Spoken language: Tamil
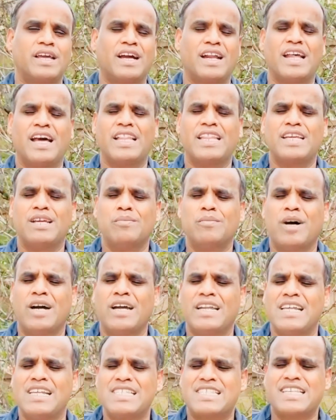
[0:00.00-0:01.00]
எங்களை
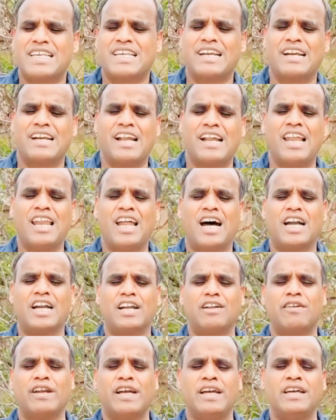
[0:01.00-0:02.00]
அதிகமாக நேசிக்கிற நல்ல
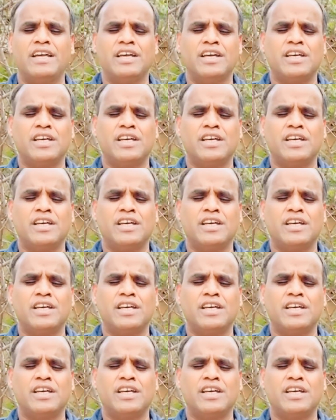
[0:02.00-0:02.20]
ஆண்டவரே